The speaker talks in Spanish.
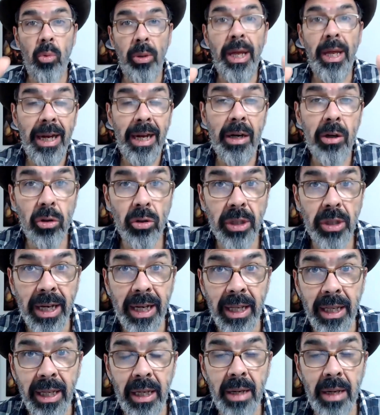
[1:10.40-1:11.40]
Una de las
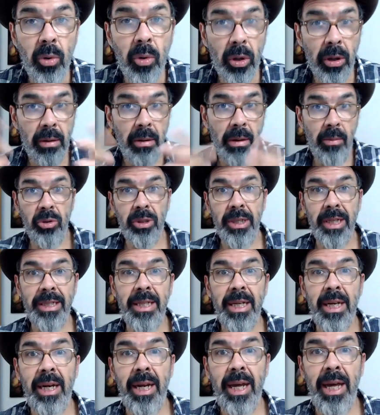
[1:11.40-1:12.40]
cosas que dijimos que íbamos a
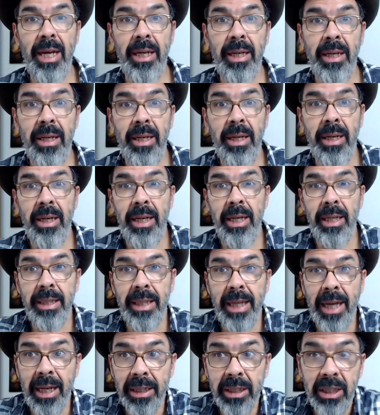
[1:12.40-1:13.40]
hacer en
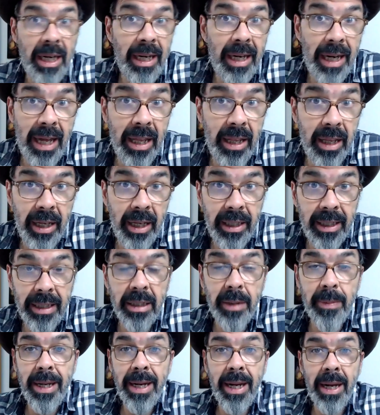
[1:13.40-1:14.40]
esta charla de
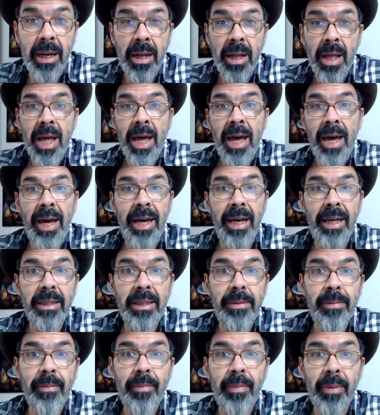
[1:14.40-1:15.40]
esta semana
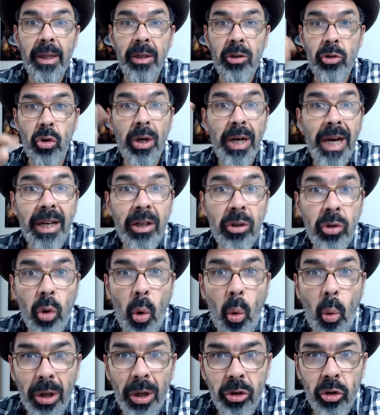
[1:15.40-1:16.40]
es tocar
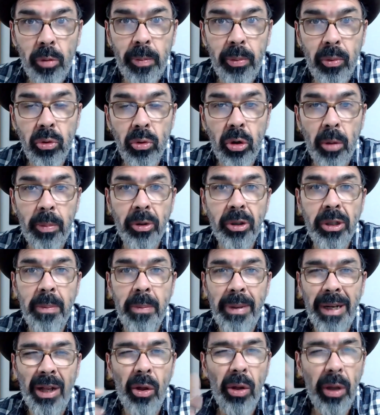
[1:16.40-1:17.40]
estos cuatro puntos por
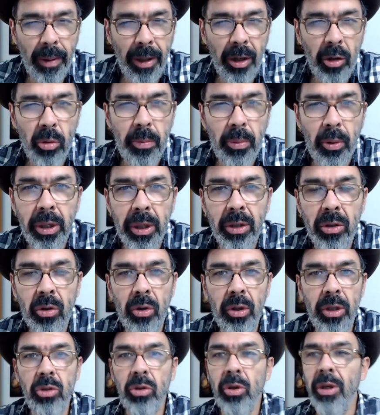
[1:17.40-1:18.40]
separado y hablar un
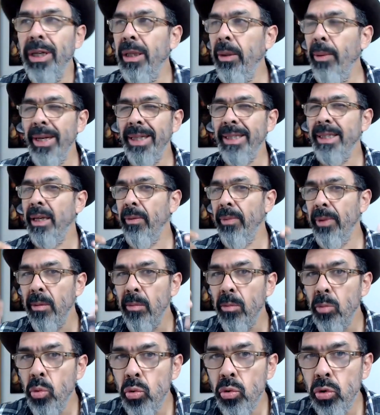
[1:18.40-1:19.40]
poquito de ellos que te van a
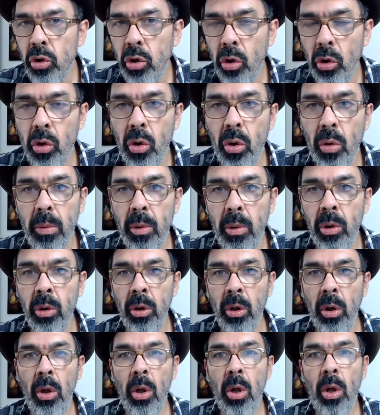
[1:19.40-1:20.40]
servir mucho
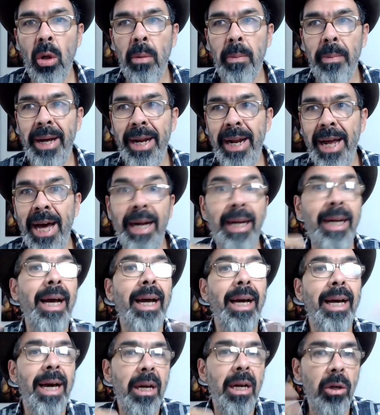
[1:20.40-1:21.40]
como para
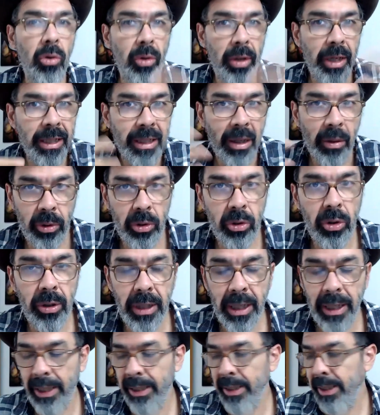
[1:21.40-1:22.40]
arrancar con esta
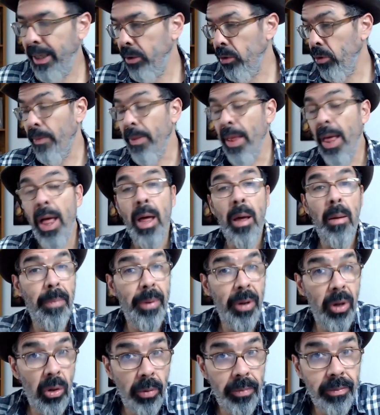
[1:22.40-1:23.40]
cuestión del retrato.
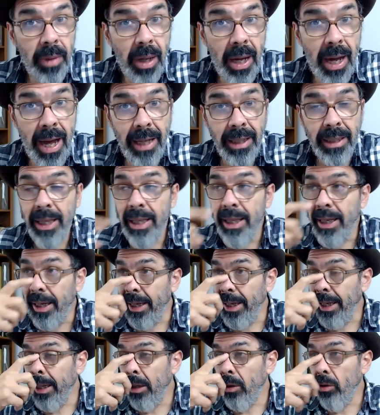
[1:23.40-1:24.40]
Pero antes de
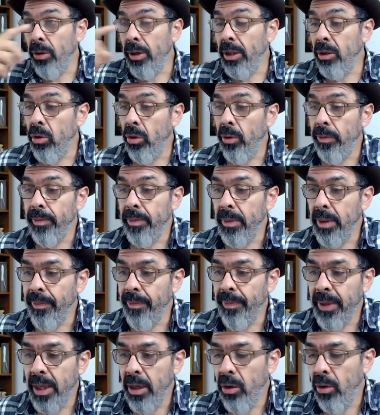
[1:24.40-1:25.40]
arrancar con esto,
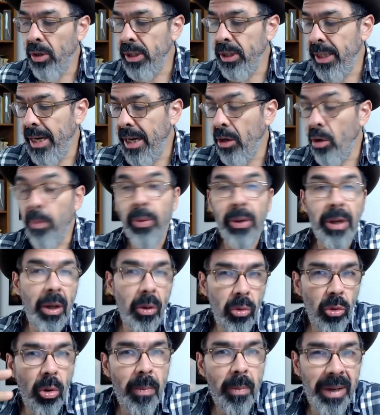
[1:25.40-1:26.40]
quiero decir algo
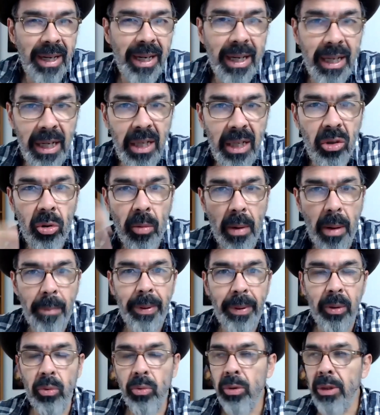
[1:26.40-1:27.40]
porque algunos me han escrito y me
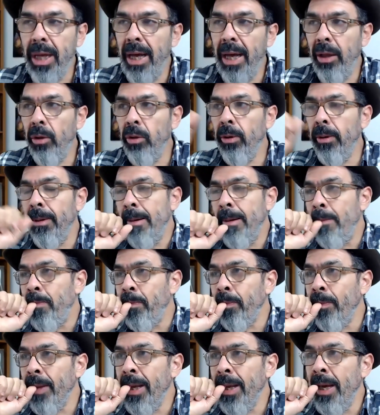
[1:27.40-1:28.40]
han preguntado
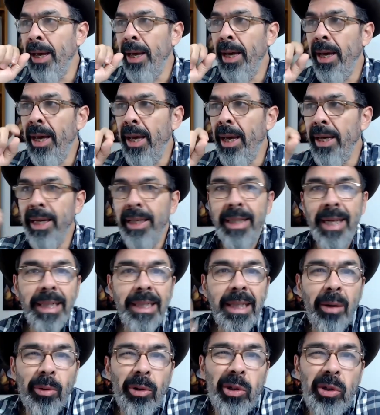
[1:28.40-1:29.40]
eh, y está
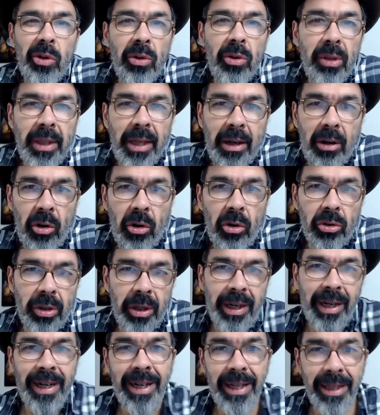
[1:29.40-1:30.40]
esta cuestión de
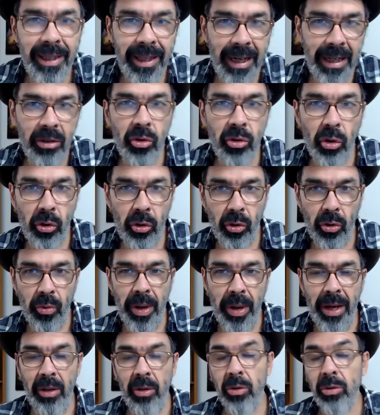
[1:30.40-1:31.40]
los retratos
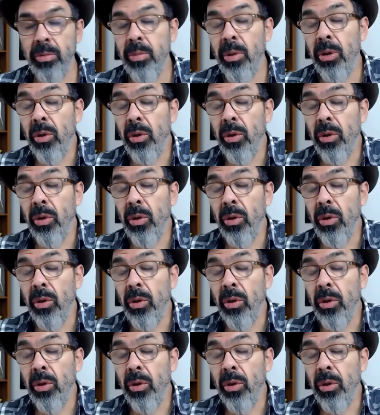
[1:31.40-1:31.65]
robados.